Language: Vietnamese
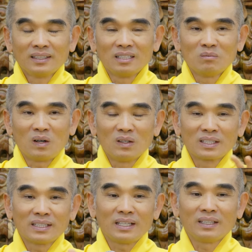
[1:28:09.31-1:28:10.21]
thì
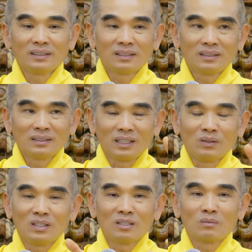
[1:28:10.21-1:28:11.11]
mọi cái hiện tướng
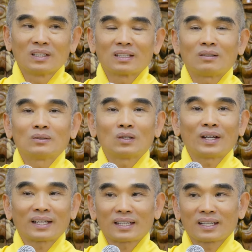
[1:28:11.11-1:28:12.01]
đều được mình thấu
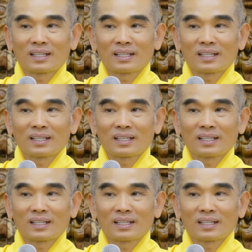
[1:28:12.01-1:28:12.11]
thoát,